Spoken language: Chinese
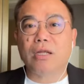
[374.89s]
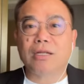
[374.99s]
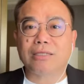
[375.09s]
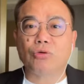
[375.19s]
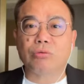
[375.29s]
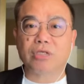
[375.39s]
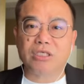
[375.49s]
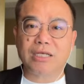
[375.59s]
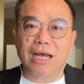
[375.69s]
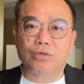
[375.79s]
那这种
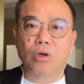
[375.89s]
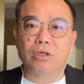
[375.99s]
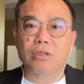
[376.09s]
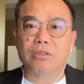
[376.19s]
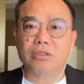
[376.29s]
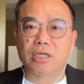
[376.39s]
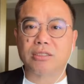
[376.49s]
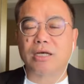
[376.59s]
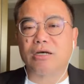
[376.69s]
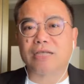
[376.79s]
一下说
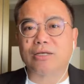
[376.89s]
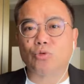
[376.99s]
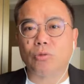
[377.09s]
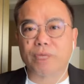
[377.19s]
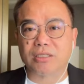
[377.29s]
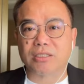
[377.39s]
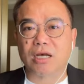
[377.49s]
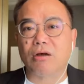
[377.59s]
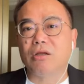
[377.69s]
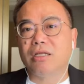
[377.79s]
升值好，一下说贬
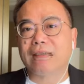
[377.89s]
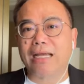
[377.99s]
值好，